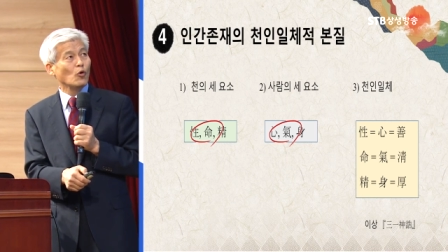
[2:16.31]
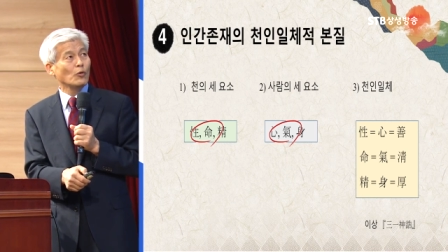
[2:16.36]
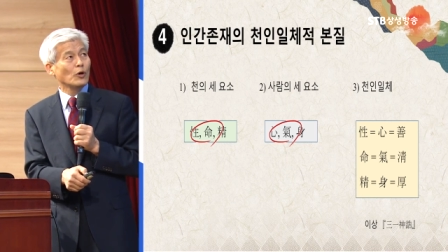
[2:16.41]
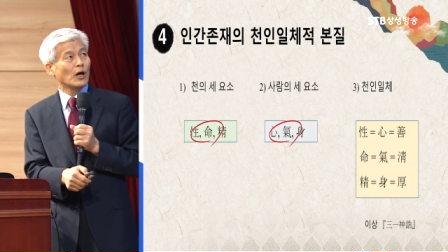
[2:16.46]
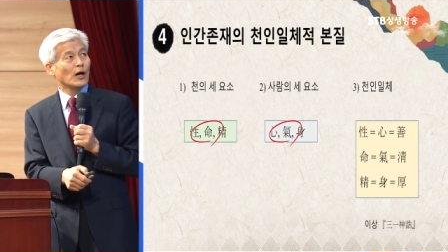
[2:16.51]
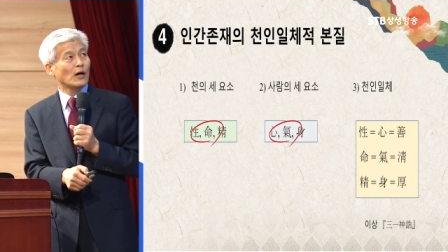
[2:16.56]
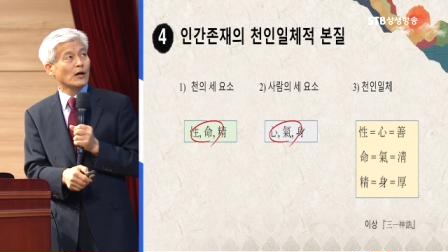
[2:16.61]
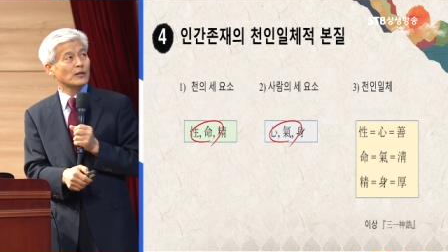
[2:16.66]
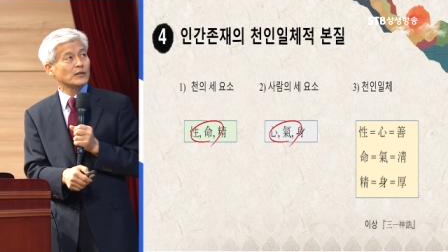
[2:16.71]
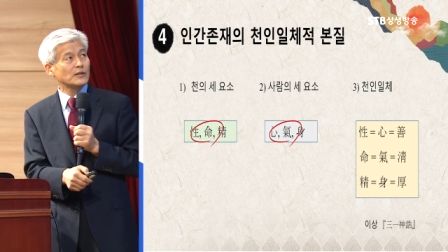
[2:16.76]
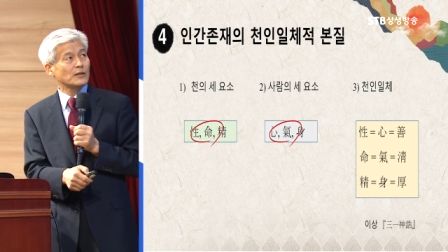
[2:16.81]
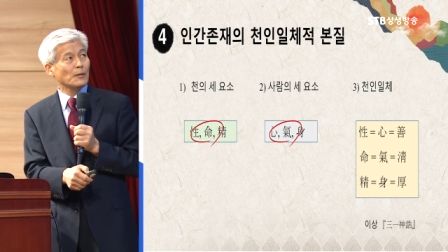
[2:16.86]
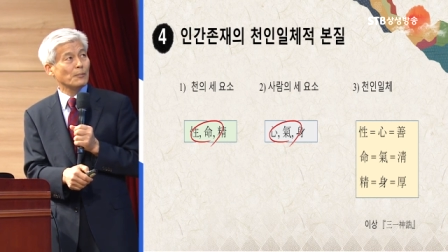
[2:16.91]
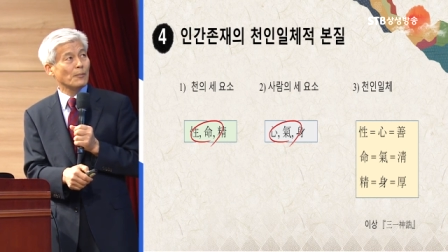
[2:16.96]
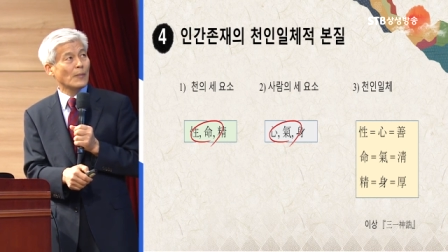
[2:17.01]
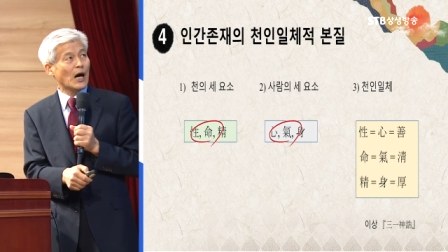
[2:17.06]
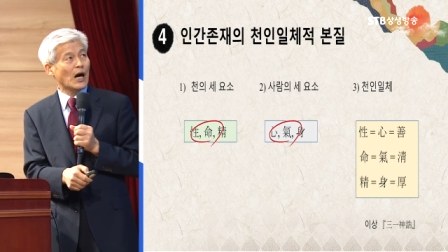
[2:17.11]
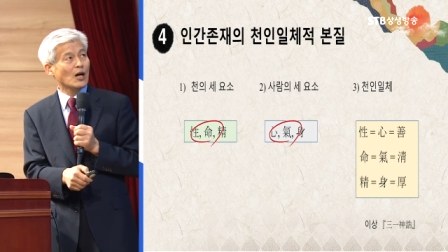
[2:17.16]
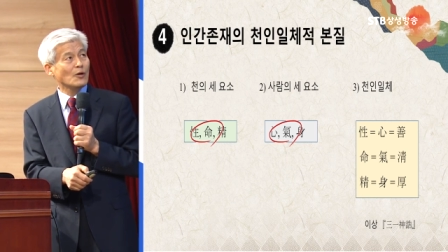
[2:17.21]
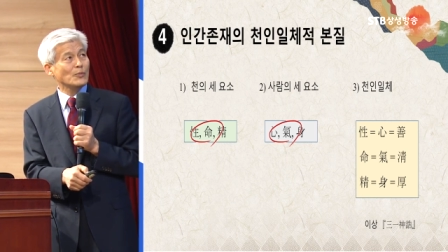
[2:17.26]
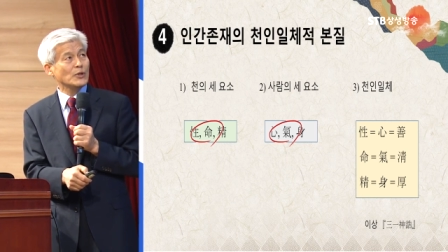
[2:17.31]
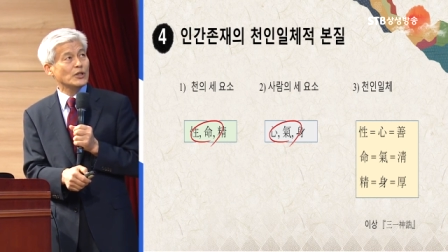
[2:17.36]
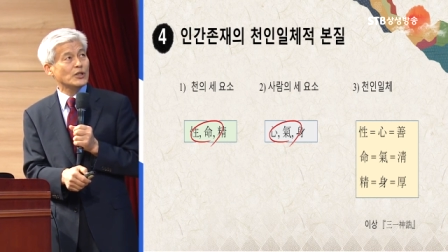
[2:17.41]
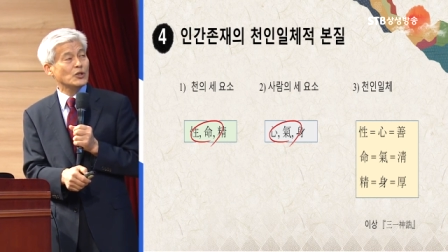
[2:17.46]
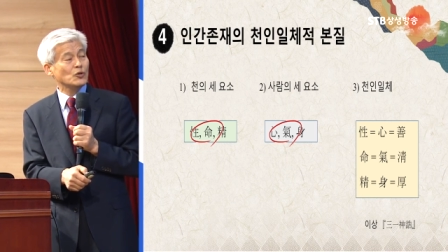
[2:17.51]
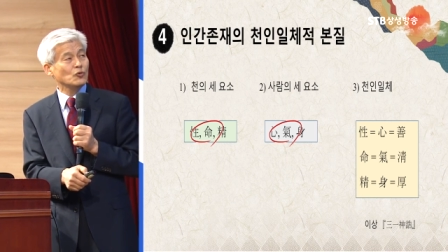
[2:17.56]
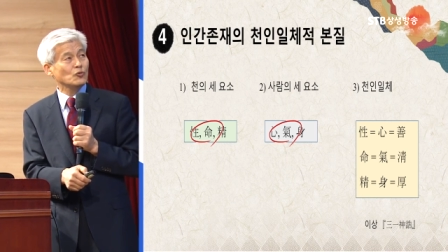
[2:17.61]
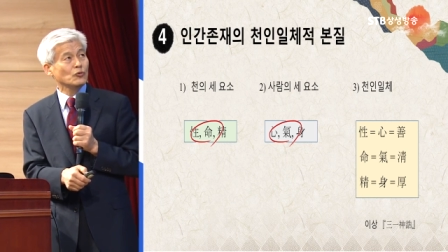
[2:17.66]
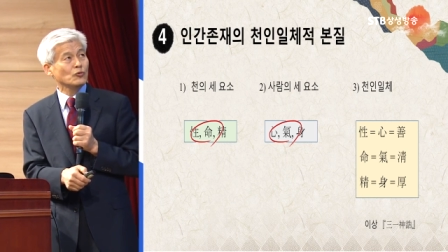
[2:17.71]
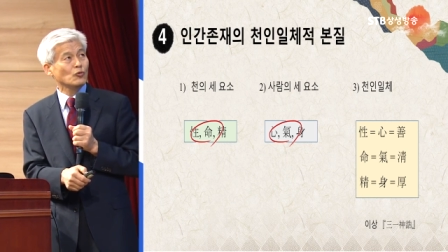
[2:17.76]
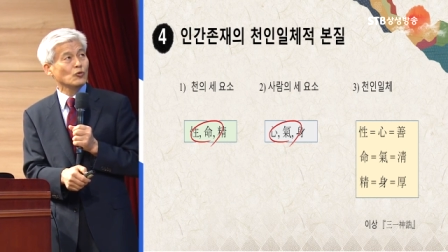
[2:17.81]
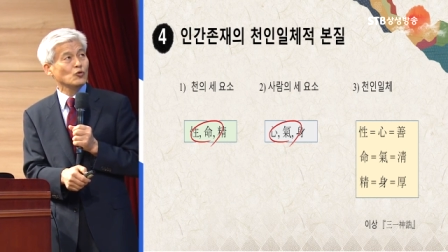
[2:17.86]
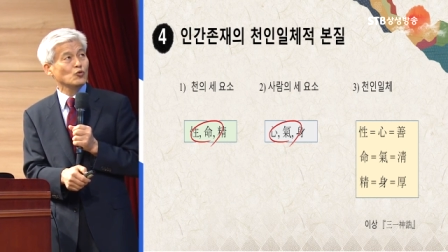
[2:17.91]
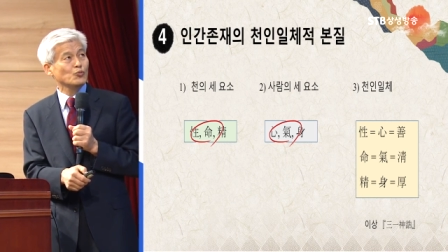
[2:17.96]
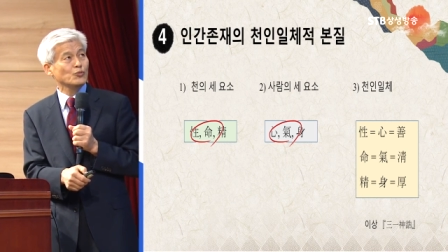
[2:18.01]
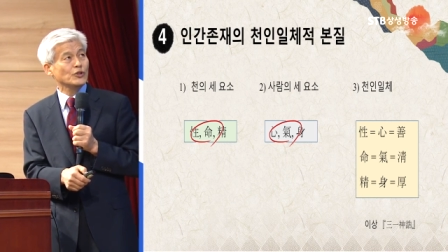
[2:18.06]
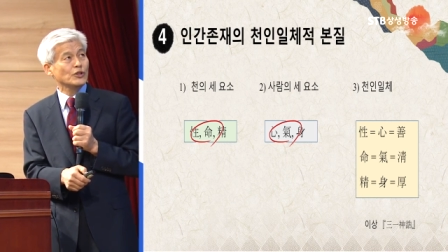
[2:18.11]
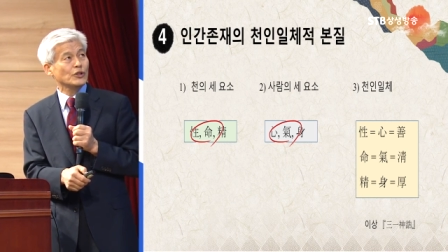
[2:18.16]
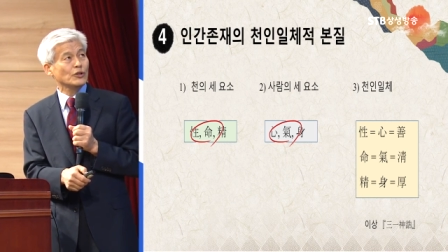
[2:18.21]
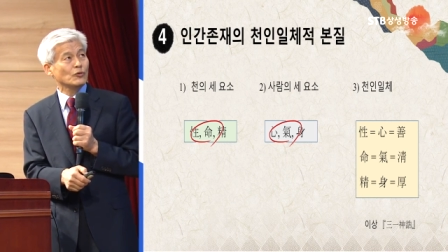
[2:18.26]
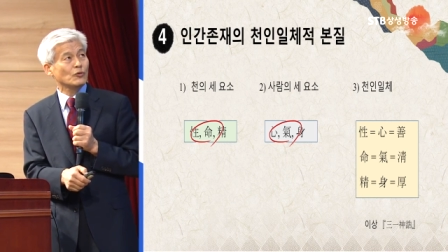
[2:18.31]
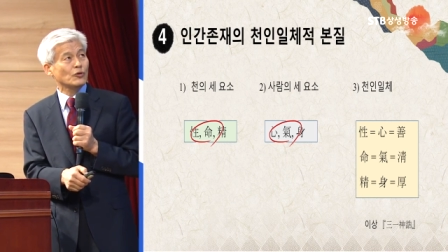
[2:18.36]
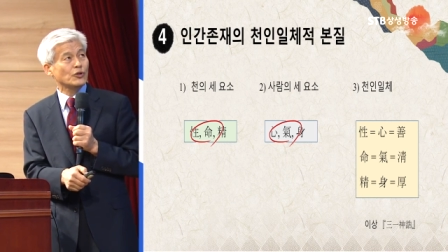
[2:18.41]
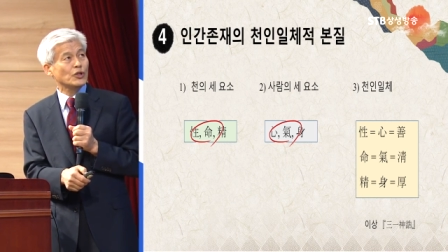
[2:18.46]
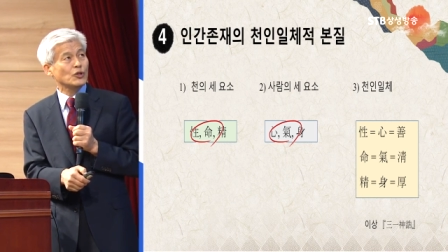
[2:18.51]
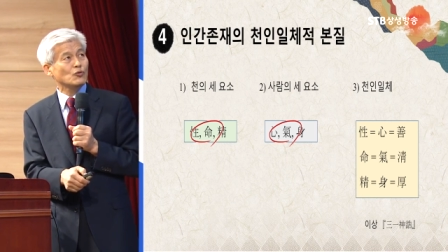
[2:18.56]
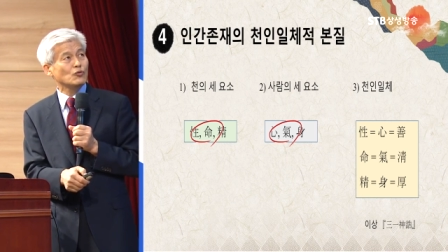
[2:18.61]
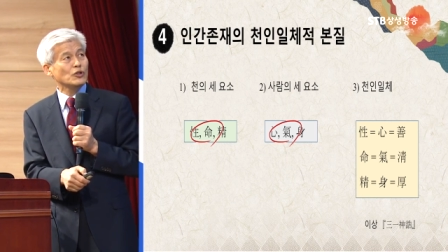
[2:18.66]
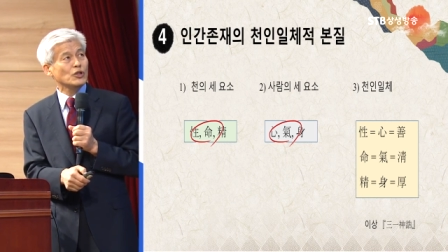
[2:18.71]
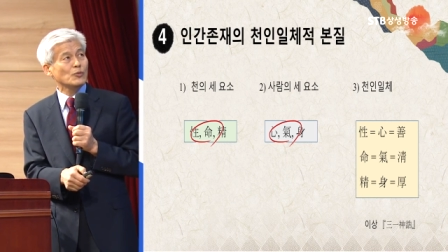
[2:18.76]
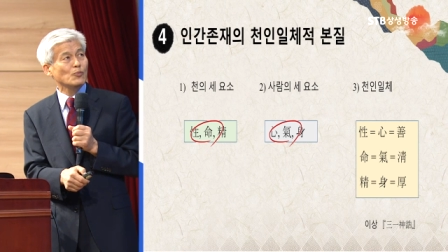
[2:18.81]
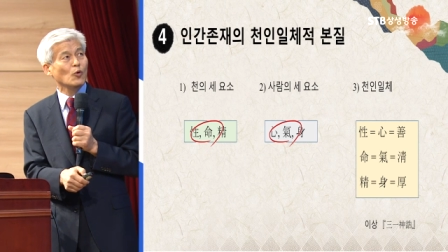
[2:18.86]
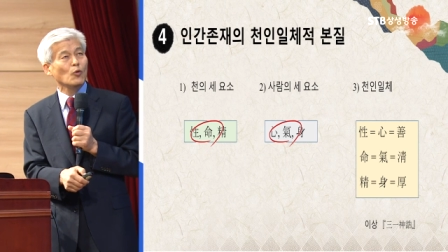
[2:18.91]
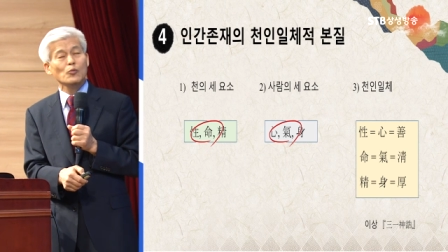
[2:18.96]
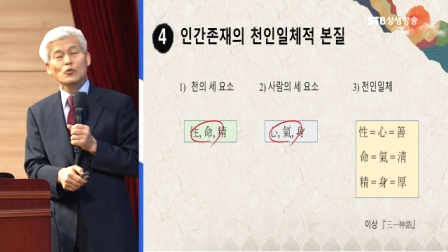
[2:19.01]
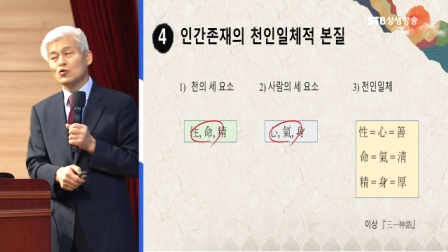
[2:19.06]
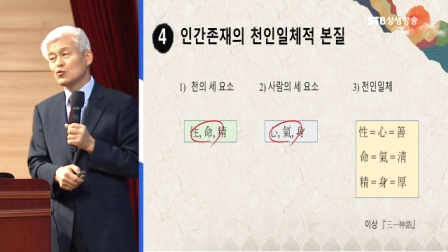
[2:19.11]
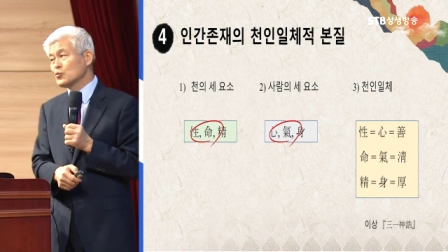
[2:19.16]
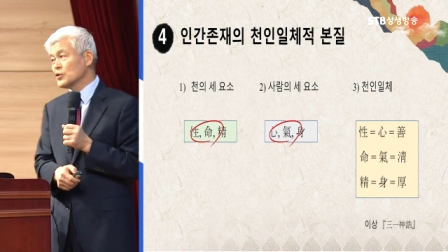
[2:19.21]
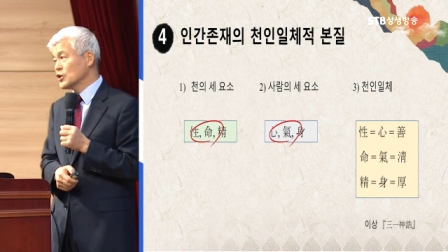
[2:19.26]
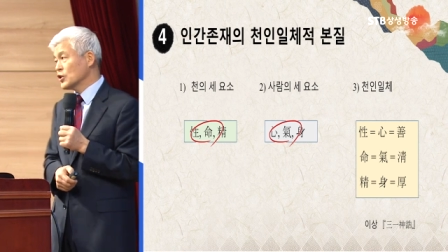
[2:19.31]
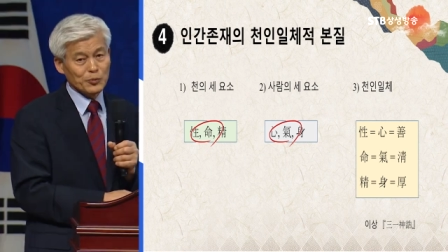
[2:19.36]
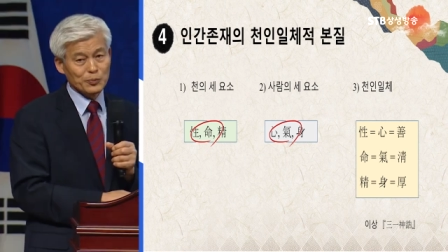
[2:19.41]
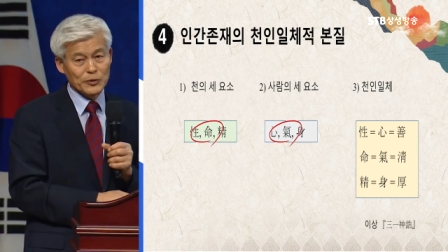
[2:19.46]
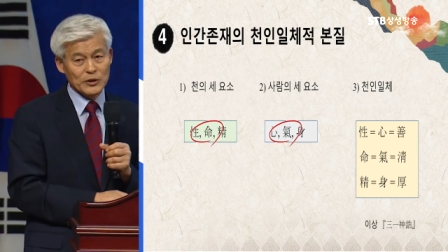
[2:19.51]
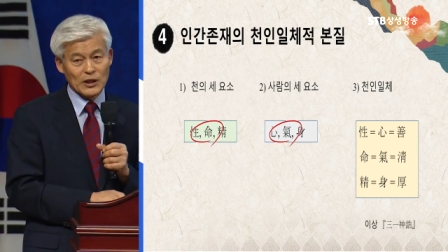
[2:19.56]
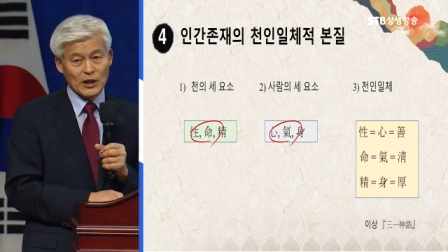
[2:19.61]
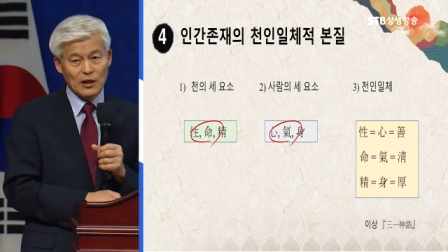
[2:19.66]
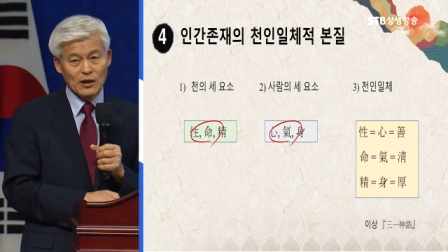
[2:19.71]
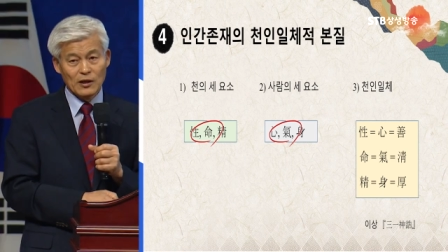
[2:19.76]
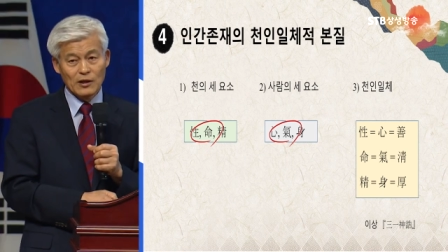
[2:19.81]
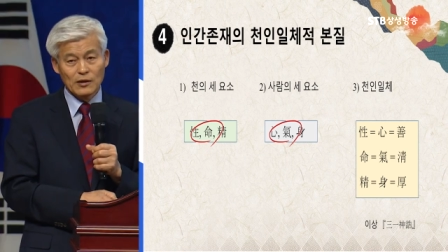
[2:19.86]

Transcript: 아, 마음이 기운을 움직이고 기운이 몸을 움직입니다.